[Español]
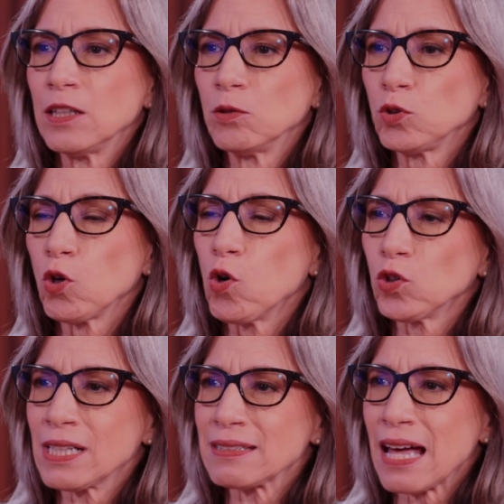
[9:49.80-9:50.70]
junto con
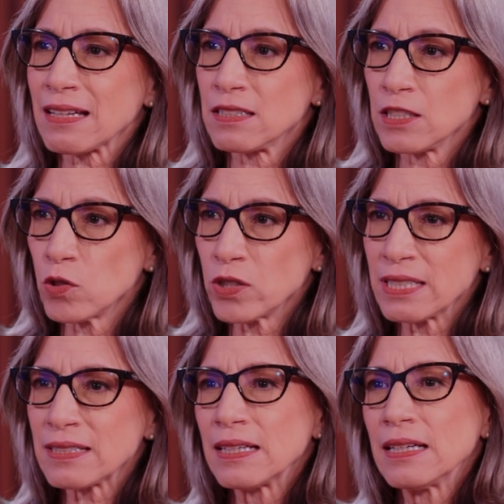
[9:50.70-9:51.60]
otras
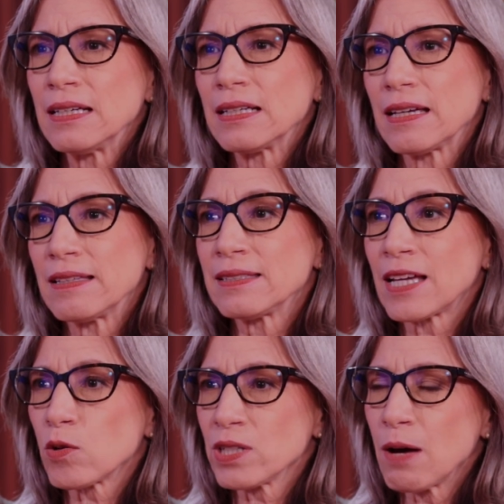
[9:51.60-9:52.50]
acciones que
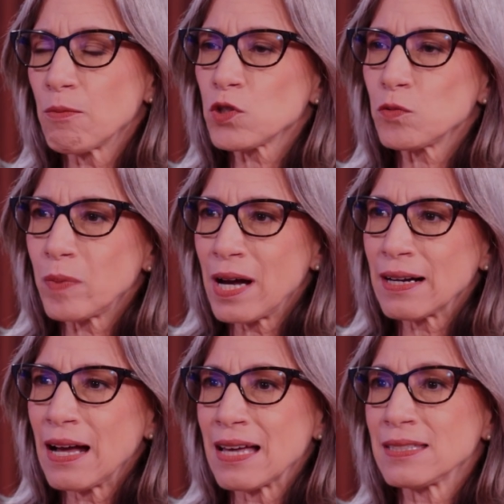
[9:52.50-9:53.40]
desarrollamos
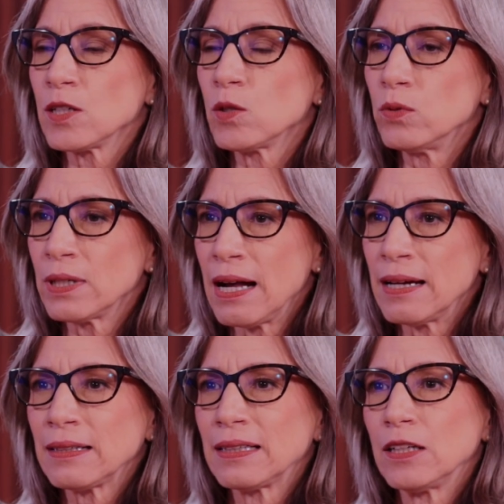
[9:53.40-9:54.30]
para
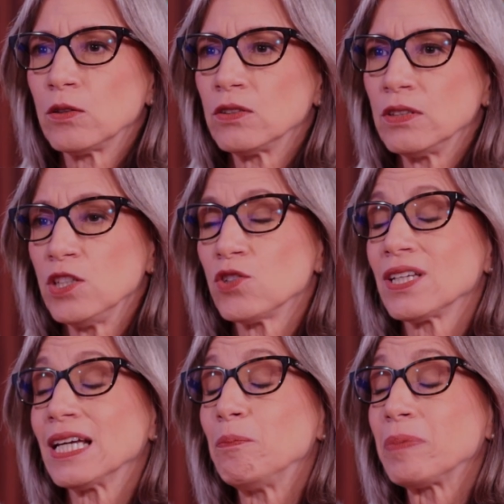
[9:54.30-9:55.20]
asegurar que los
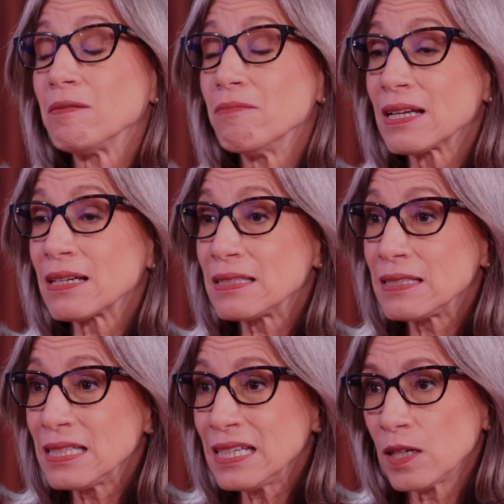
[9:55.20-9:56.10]
niños en el primer
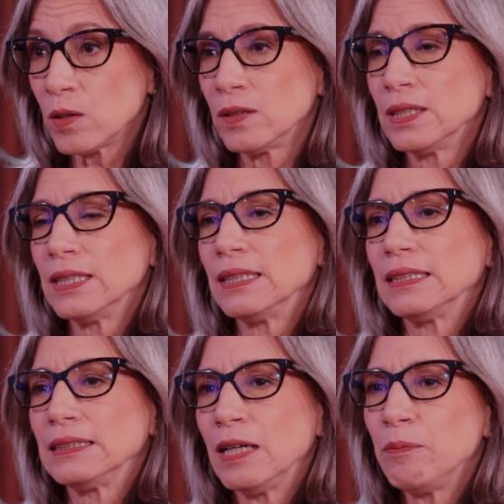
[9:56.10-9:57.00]
ciclo
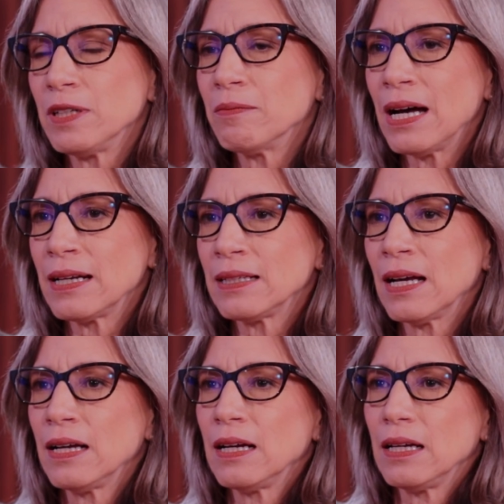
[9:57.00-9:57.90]
de
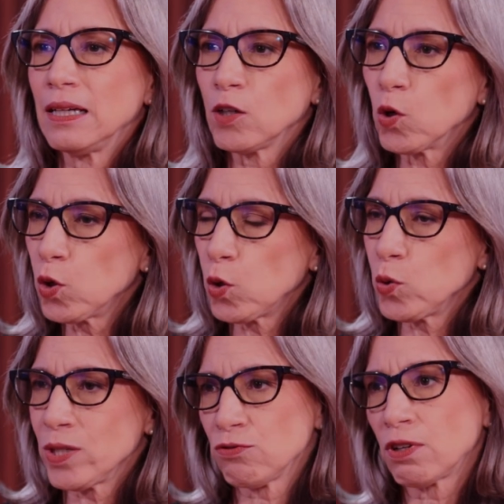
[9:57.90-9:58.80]
primaria
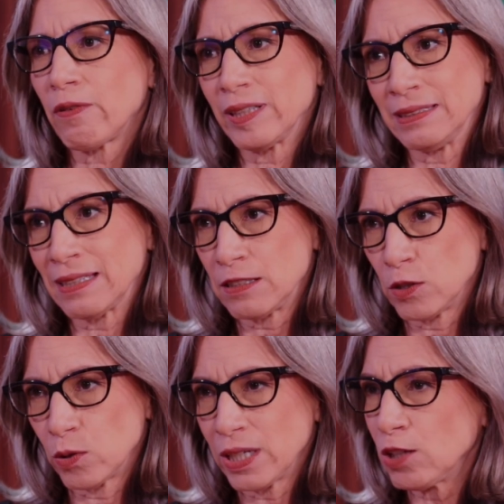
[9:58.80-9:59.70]
concluyan su
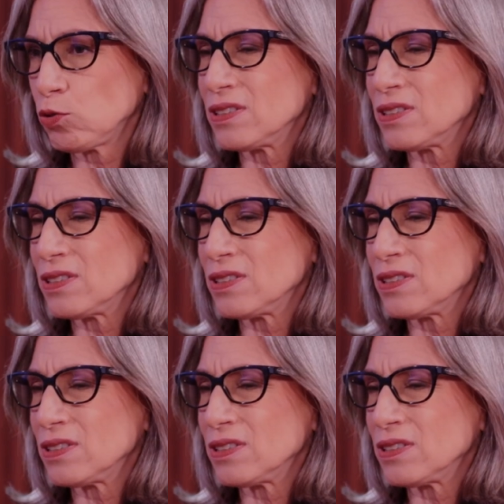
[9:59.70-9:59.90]
alfabetización. Esto